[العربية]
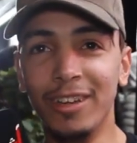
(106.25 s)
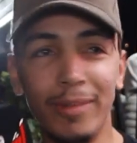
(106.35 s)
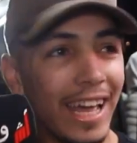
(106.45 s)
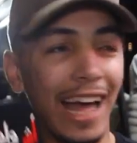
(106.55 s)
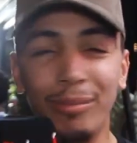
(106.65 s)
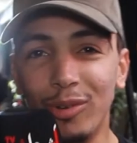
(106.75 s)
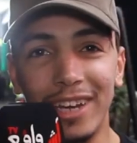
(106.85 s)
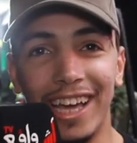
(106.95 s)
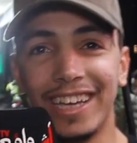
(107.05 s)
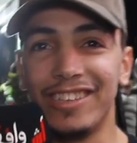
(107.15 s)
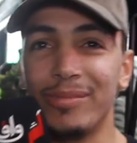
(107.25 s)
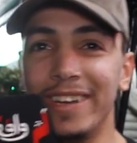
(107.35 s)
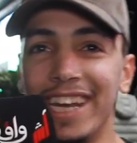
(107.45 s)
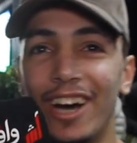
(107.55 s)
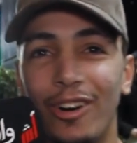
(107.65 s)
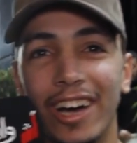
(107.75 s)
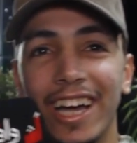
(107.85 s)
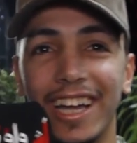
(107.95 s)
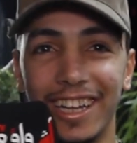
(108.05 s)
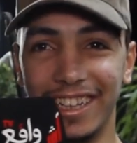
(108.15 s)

مي الحمد لله كنتمناو